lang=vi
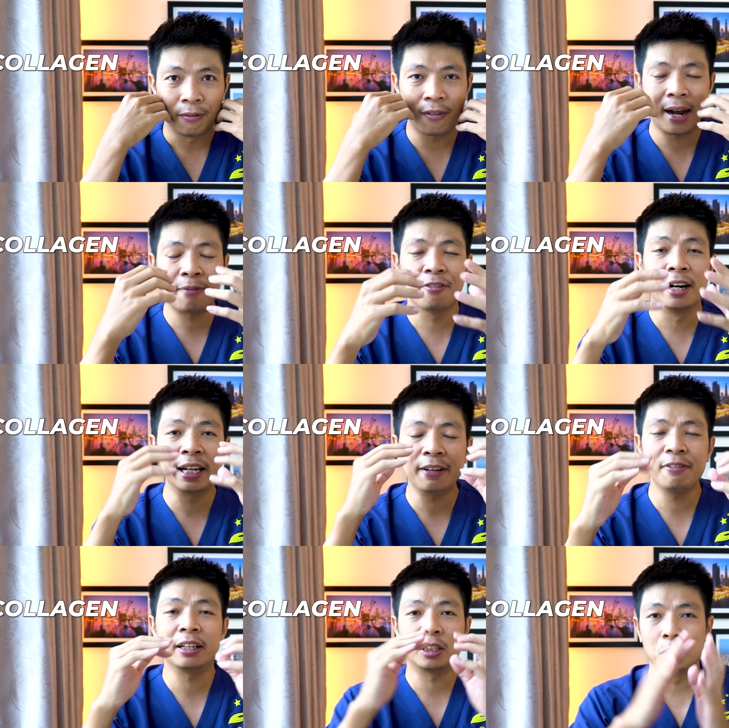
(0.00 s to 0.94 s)
Và với
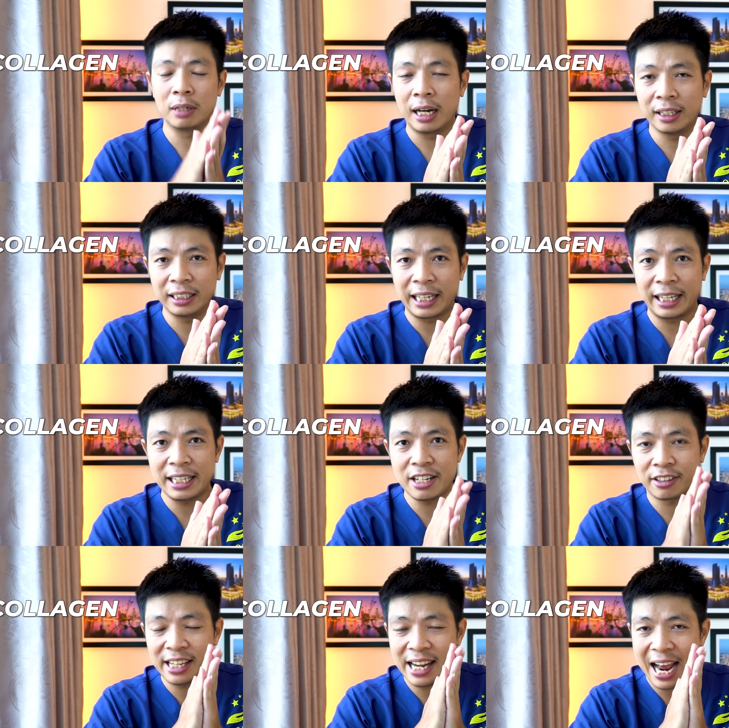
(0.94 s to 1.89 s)
cái việc chống đỡ như thế thì
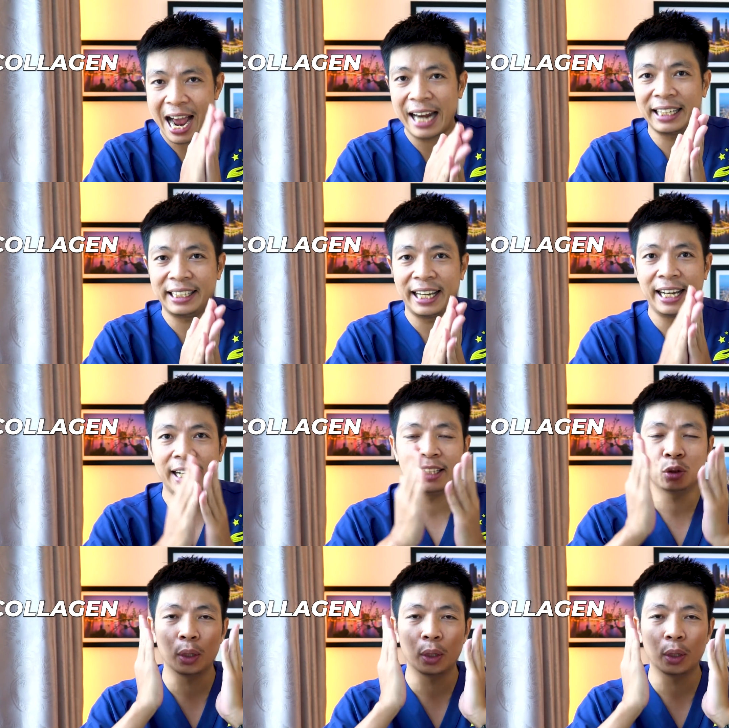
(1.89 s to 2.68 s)
nó sẽ hạn chế